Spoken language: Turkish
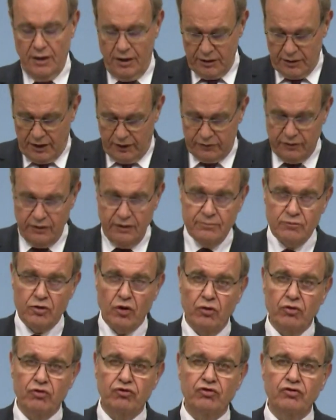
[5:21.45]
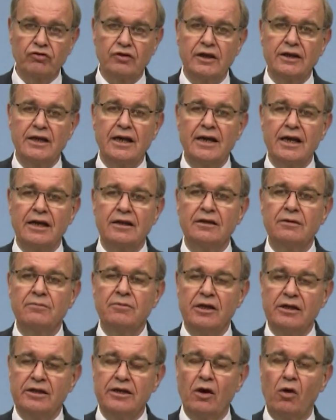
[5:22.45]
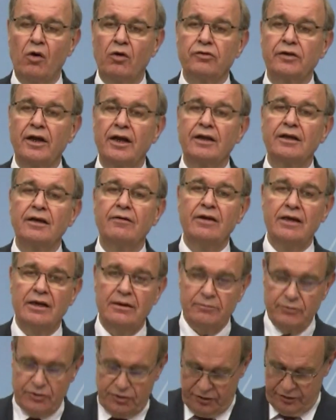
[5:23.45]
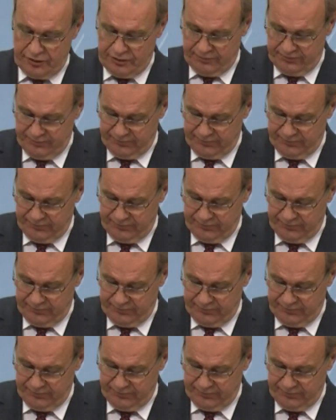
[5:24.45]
katılım konusunda gerekli bilgi onlara da verilmiştir.